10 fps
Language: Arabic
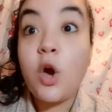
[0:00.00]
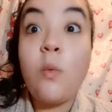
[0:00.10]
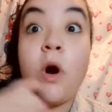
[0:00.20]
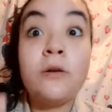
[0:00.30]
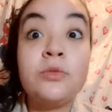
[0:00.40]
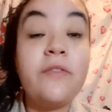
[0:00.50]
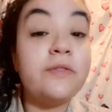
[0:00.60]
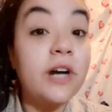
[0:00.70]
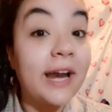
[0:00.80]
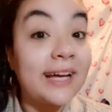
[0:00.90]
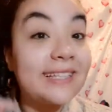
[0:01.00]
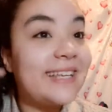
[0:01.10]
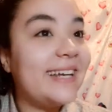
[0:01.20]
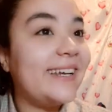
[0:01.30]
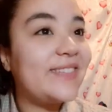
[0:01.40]
واقعد مش عارفه افتكر حاجات
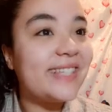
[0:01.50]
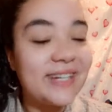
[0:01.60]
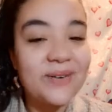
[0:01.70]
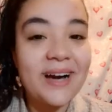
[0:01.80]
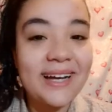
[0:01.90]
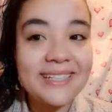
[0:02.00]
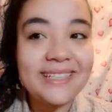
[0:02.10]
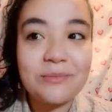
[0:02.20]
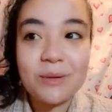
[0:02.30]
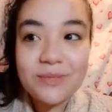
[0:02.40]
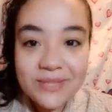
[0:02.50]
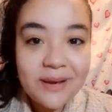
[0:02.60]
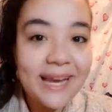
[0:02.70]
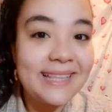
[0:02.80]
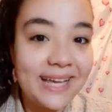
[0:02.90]
ازعل نفسي اللي هو طب ما ابص بقى
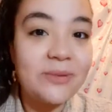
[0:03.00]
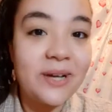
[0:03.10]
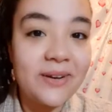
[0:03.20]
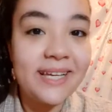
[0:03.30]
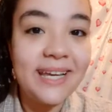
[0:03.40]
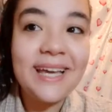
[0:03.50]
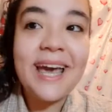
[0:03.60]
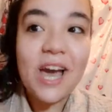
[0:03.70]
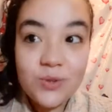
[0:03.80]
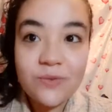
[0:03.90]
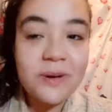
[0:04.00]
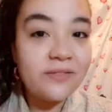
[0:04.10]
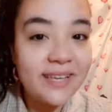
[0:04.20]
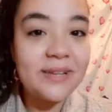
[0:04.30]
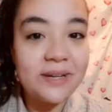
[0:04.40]
على الحاجات الحلوه اللي حواليا اشوف بقى
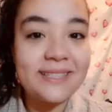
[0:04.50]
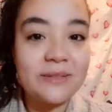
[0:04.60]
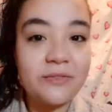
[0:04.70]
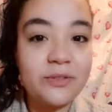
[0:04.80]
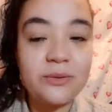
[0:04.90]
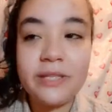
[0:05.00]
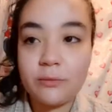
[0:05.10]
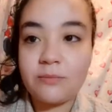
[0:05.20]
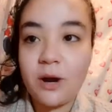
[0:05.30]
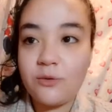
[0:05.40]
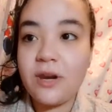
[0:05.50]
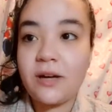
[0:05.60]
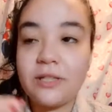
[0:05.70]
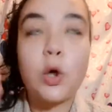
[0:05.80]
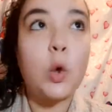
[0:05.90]
في ايه اللي بيحصل من في الدنيا مش معقول
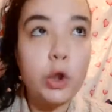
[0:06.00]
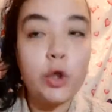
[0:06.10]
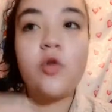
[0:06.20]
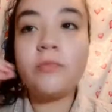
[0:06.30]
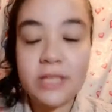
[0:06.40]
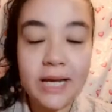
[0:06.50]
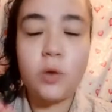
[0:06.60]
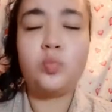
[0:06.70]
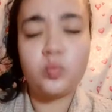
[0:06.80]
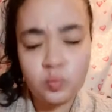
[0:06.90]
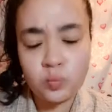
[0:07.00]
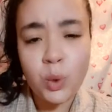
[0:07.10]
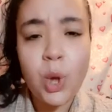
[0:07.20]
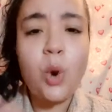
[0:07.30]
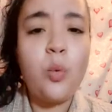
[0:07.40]
هفضل كل يوم صاحيه امم
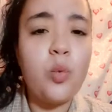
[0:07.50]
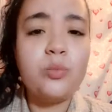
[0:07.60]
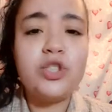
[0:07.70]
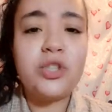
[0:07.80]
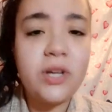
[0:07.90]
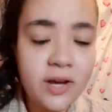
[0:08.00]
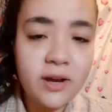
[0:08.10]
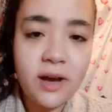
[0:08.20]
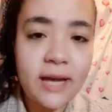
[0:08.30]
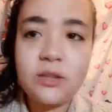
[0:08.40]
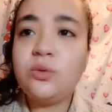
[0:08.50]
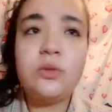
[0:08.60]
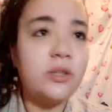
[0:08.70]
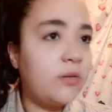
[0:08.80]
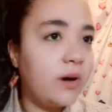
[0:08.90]
ومش طايقه حد
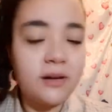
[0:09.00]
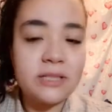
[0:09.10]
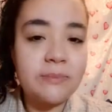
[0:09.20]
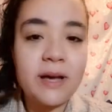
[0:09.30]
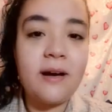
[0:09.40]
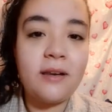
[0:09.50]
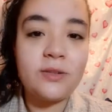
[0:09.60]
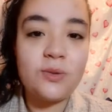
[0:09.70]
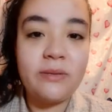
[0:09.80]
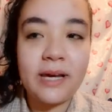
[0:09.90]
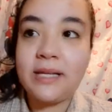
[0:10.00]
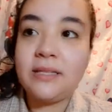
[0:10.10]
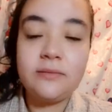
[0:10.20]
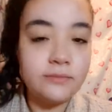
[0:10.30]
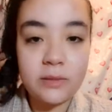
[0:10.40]
واللي هو خلاص بقى خلصوني من الحياه
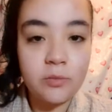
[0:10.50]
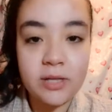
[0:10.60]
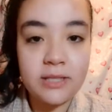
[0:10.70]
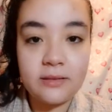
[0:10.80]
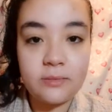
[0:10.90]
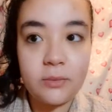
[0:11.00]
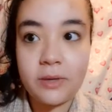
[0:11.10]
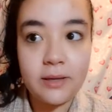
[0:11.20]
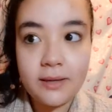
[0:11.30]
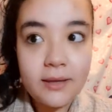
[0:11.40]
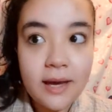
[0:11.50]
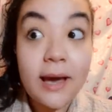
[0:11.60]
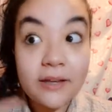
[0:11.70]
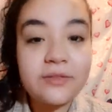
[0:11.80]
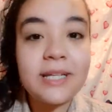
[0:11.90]
دي طب وبعدين ما, ما
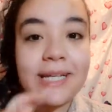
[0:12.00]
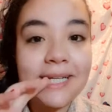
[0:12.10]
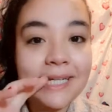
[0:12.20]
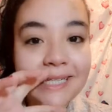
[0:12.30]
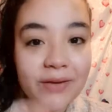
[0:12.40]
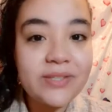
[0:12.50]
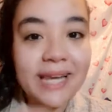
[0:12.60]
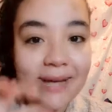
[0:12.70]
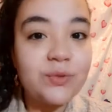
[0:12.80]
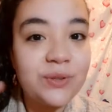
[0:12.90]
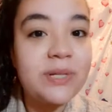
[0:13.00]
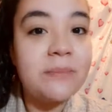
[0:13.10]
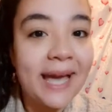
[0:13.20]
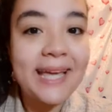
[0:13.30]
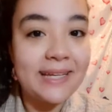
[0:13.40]
هيفضل نفس الحياه مستمره
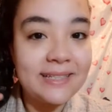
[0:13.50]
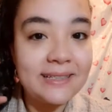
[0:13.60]
معايا